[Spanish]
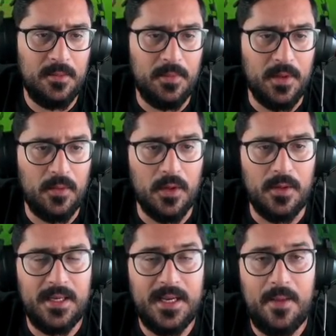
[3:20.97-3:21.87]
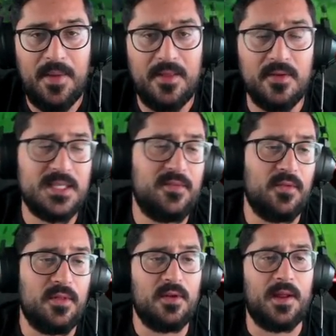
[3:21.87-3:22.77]
Pero bueno, en línea de medio sí
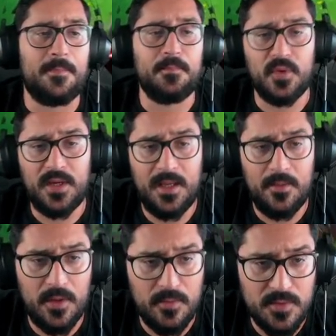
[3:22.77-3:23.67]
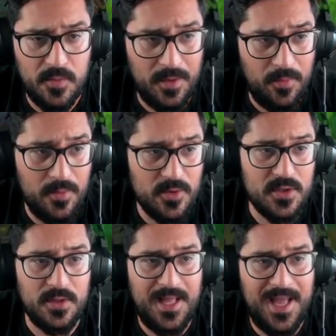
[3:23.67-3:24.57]
funciona. ¿Por qué? Bueno, pues porque podemos
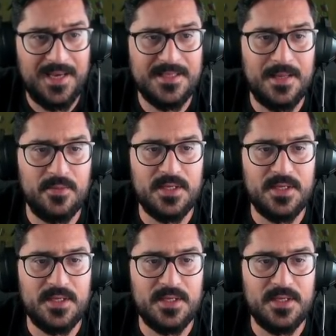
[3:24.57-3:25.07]
rotar, estamos